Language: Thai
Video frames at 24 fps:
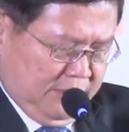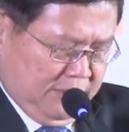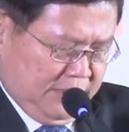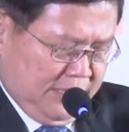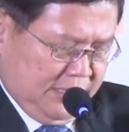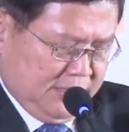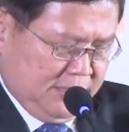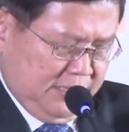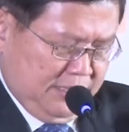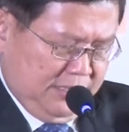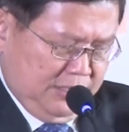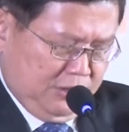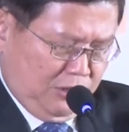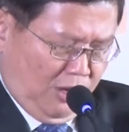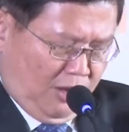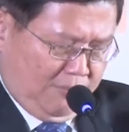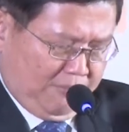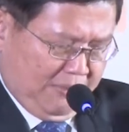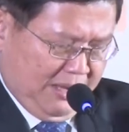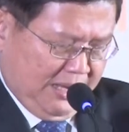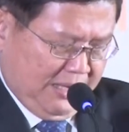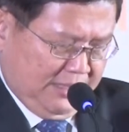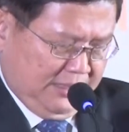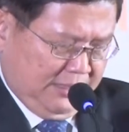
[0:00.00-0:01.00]
แต่สิ่งที่ต่อ
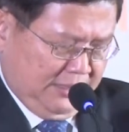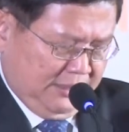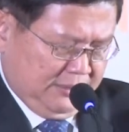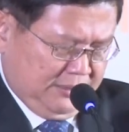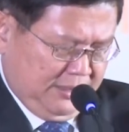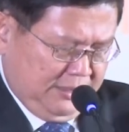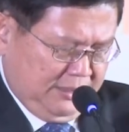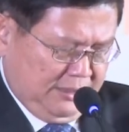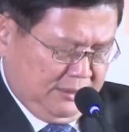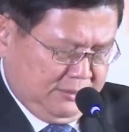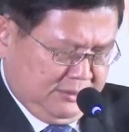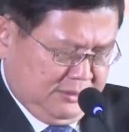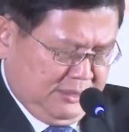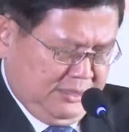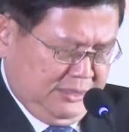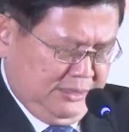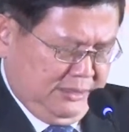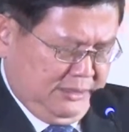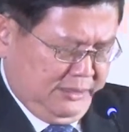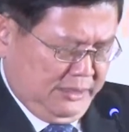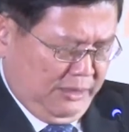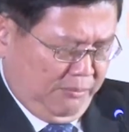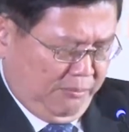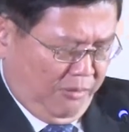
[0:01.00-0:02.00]
มาอย่างที่ที่
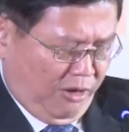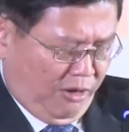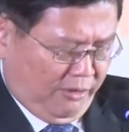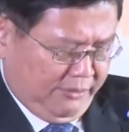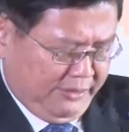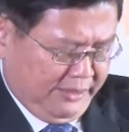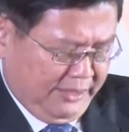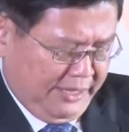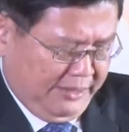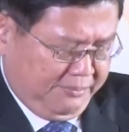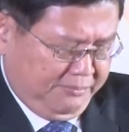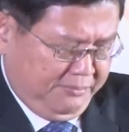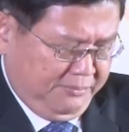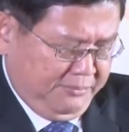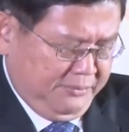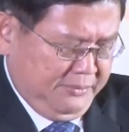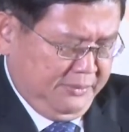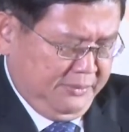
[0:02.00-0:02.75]
เราบอกนะครับ